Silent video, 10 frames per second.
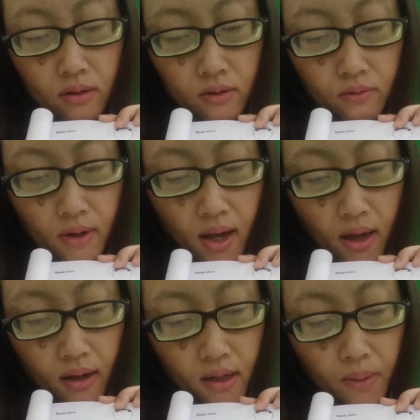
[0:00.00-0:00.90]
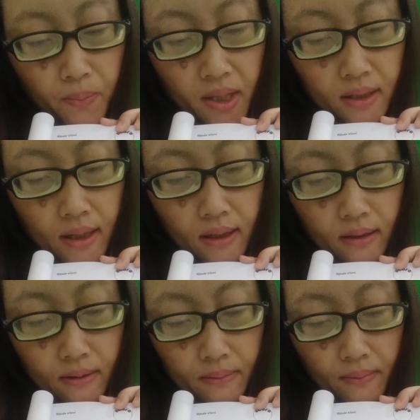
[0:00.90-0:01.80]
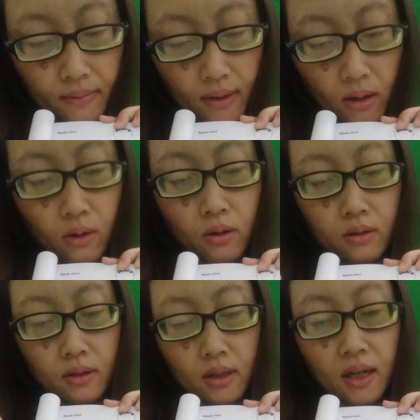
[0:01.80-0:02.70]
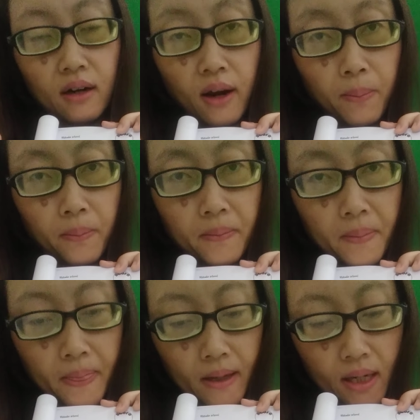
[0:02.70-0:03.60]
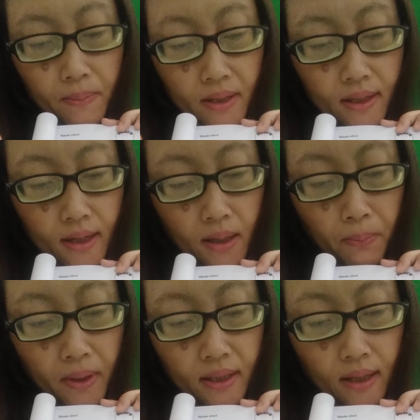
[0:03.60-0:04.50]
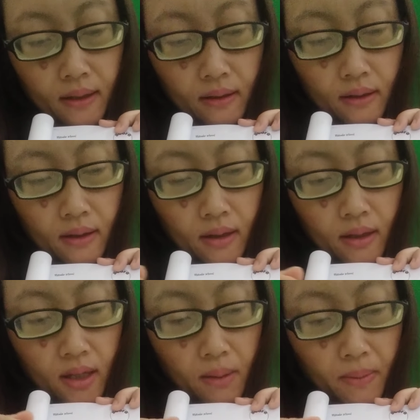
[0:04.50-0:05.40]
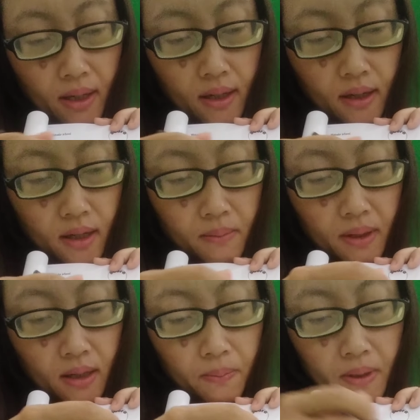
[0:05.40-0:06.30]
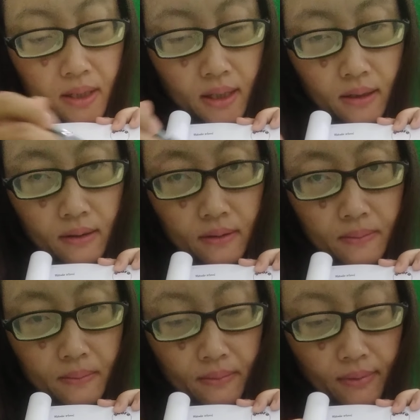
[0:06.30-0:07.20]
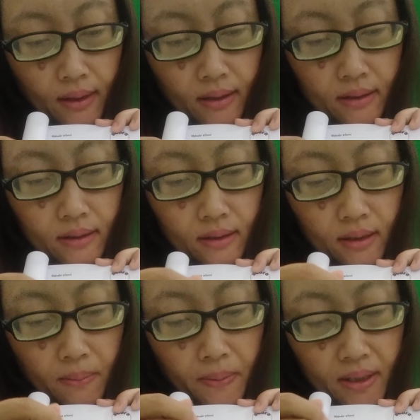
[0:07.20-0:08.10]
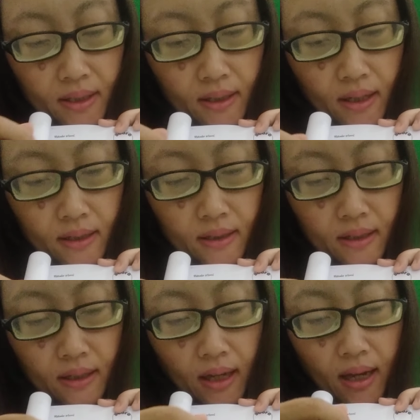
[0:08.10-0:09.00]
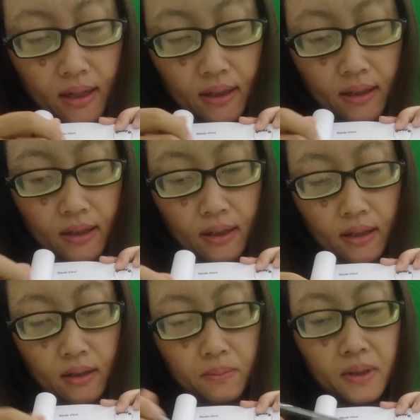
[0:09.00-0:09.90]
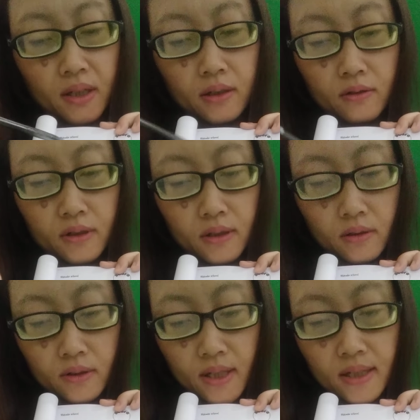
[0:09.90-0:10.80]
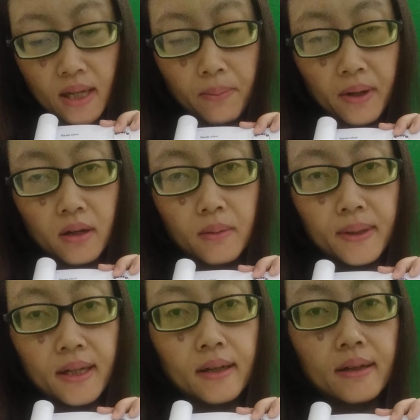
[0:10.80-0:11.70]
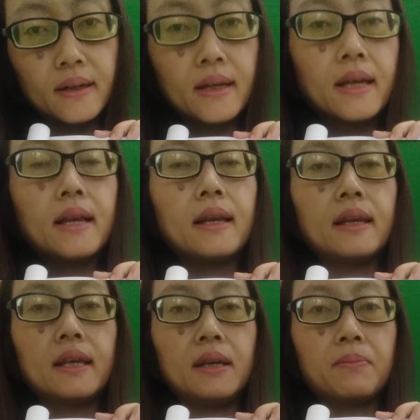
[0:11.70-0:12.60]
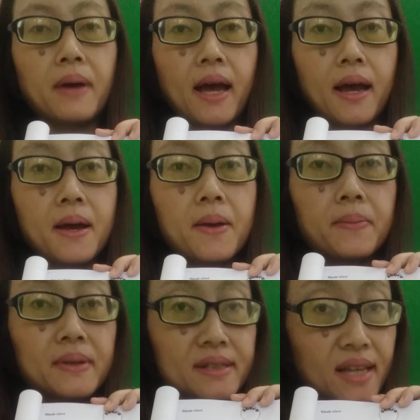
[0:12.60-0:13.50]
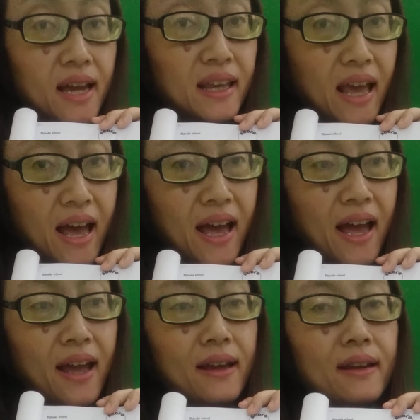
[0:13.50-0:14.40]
Dua, kepiting. Oh, crab. Crab adalah kepiting. Yang mana yang gambar kepiting? kepitingnya dilingkarin. Begitu seterusnya sampai nomor 5. Bisa ya?